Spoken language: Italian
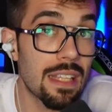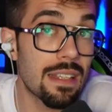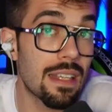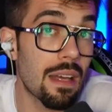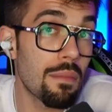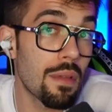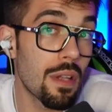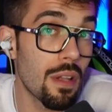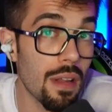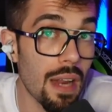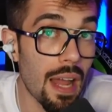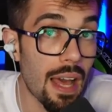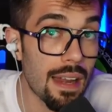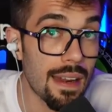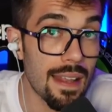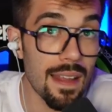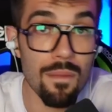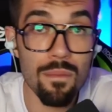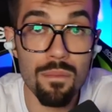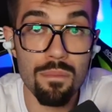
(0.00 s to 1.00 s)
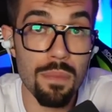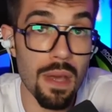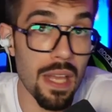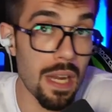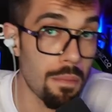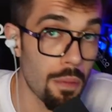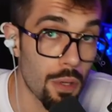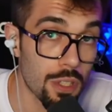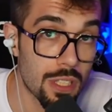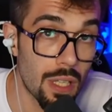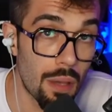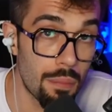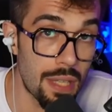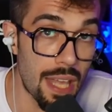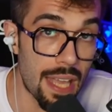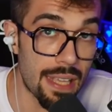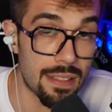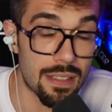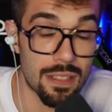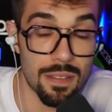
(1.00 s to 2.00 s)
da migliorare per i prossimi
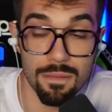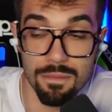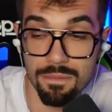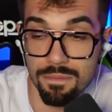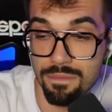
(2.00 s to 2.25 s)
update.